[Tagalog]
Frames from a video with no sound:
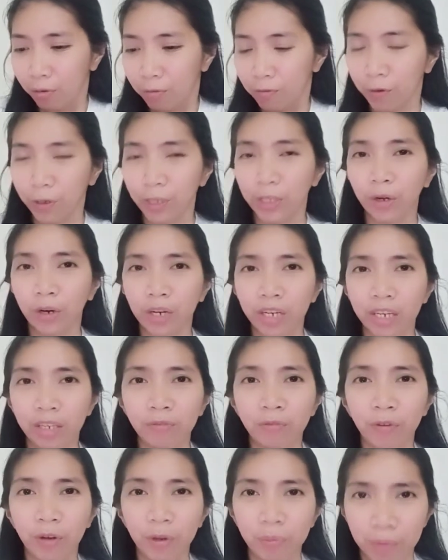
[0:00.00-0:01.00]
For your
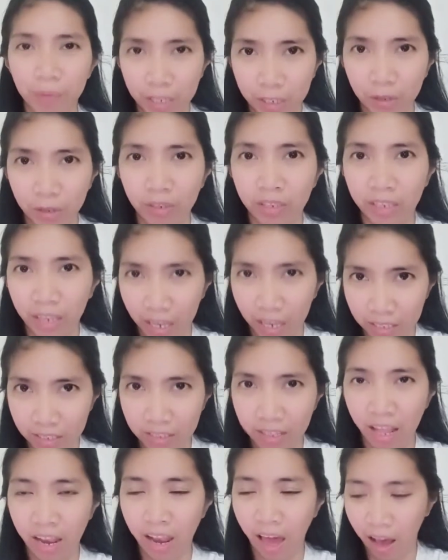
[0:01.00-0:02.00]
information, guys,
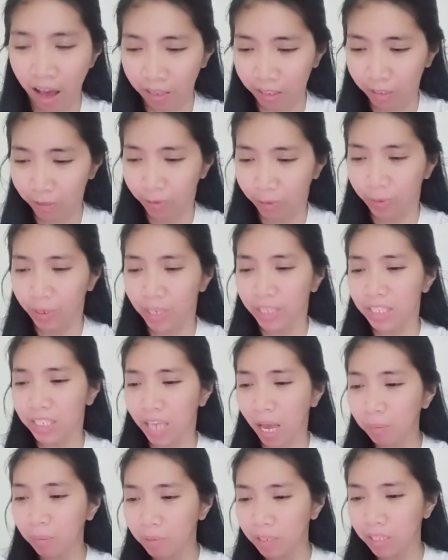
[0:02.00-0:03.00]
lalaki to. Ang
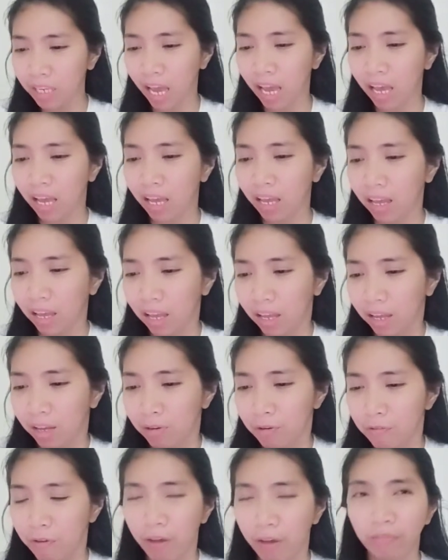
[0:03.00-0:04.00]
sabi niya,
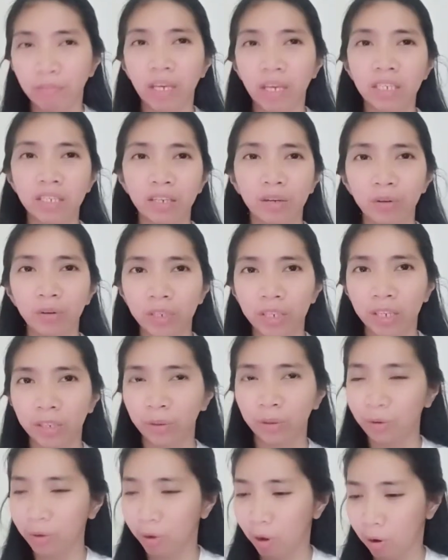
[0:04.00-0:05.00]
5 days ago niya
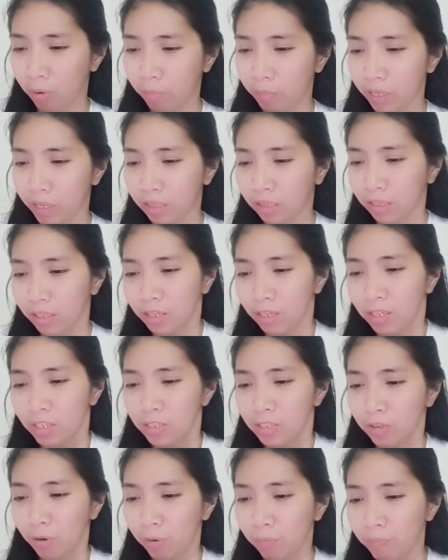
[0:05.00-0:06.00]
itong comment.
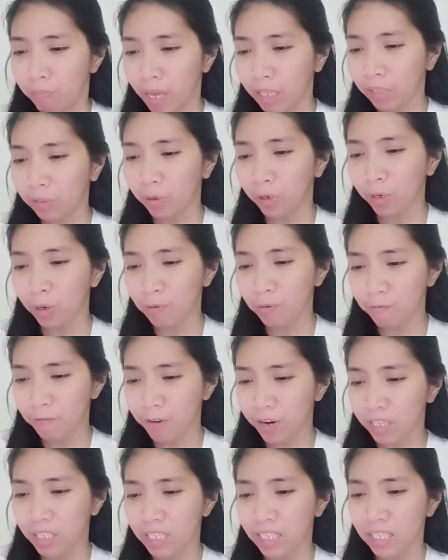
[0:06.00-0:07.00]
So, bet ko yung
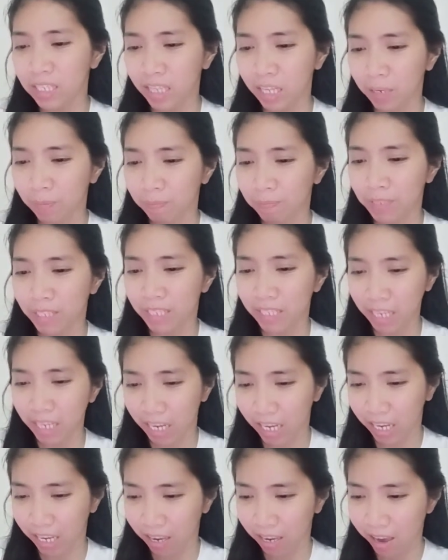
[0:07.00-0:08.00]
first
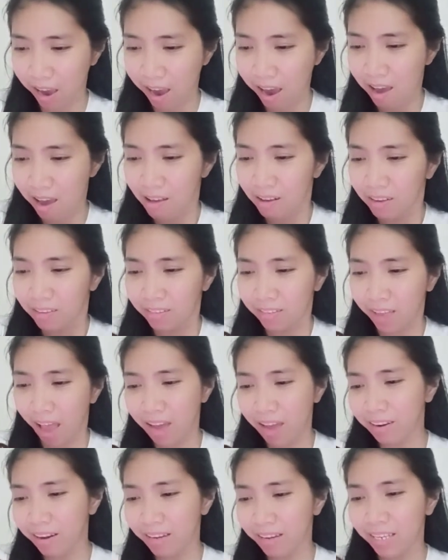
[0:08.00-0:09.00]
lipstick.
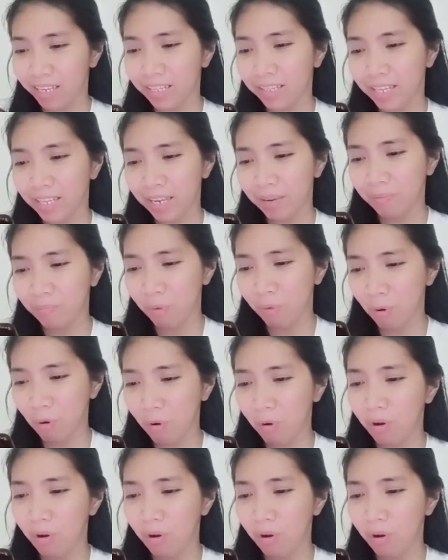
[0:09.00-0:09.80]
Sana hindi mo